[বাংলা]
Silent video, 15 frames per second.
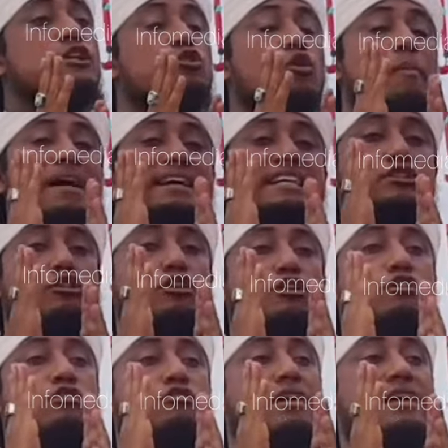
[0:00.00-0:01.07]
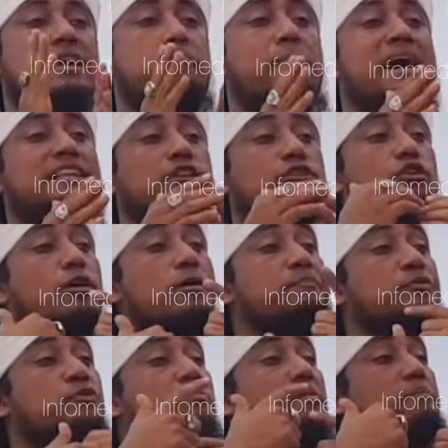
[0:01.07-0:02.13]
তোমাকে স্মরণ করার মাধ্যম
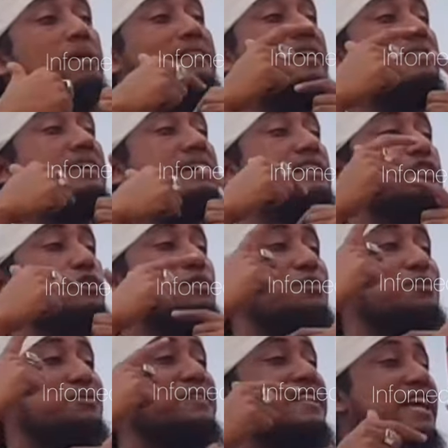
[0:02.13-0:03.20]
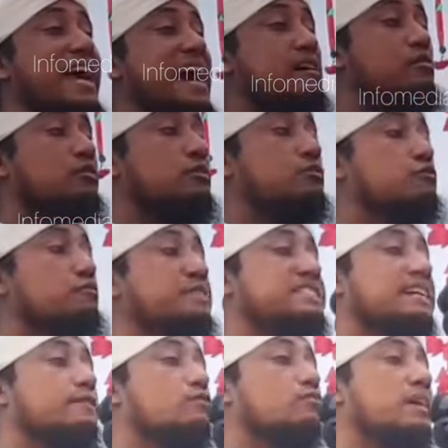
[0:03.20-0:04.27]
তুমি বেঁধে দিয়েছ এখন তুমি
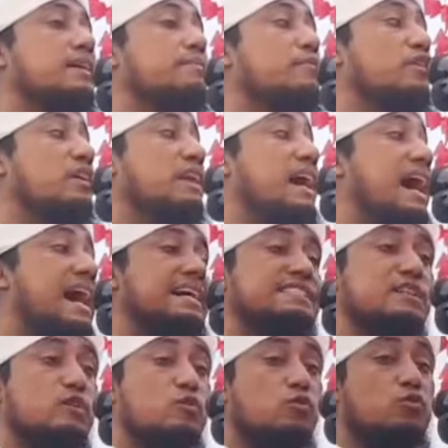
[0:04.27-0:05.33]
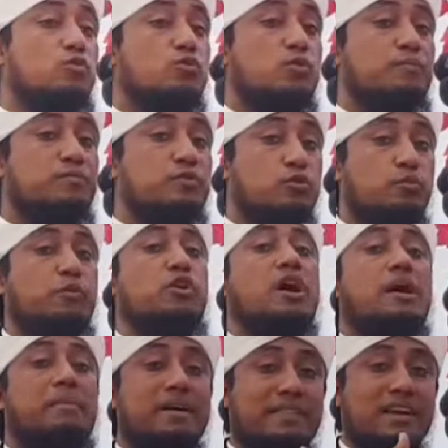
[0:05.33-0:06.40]
যে কোরআনে বললা আজ করুকুম
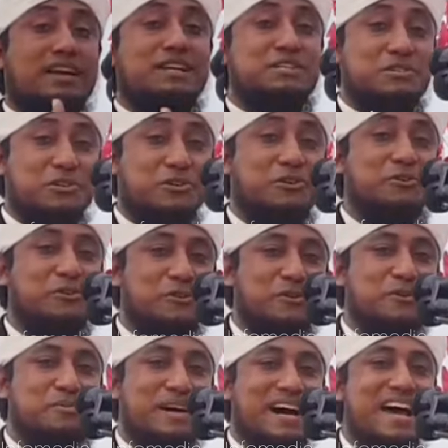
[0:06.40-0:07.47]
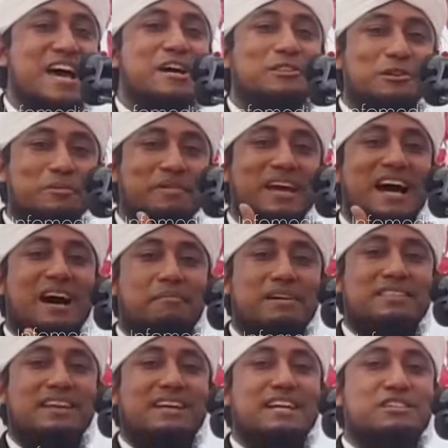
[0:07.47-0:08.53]
তুমিও আমাদেরকে স্মরণ করবা তুমি
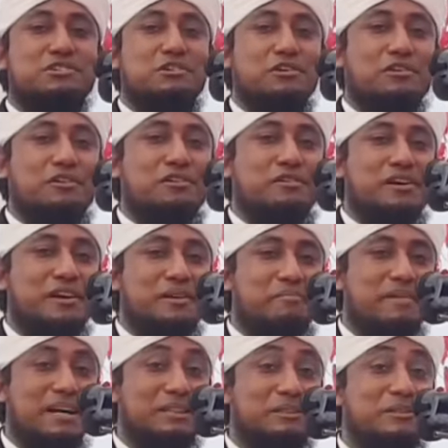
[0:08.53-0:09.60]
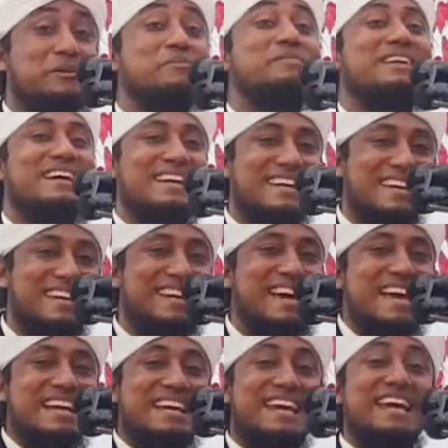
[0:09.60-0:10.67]
আমাদেরকে স্মরণ করার মাধ্যমটা কি
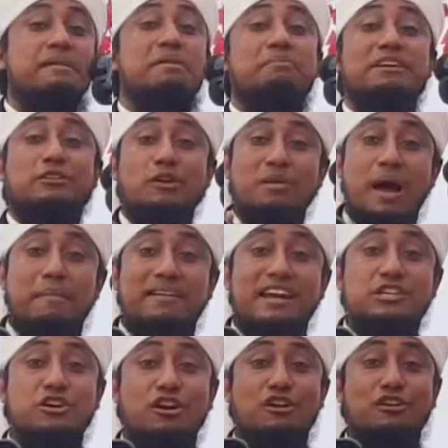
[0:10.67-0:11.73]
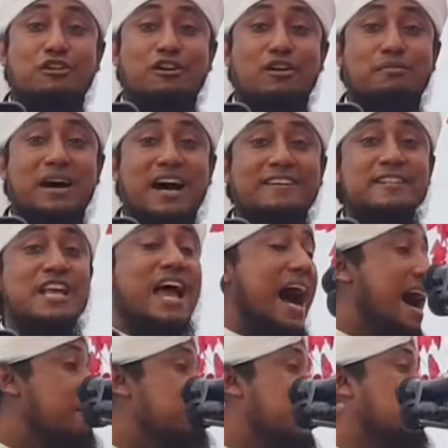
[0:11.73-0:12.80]
কিভাবে তুমি আমাদের স্মরণ করবা
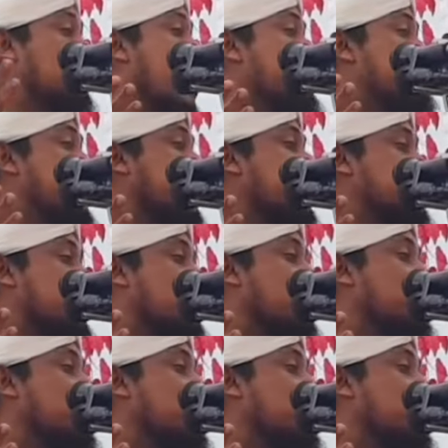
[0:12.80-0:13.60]
আমরা তো আপনাকে স্মরণ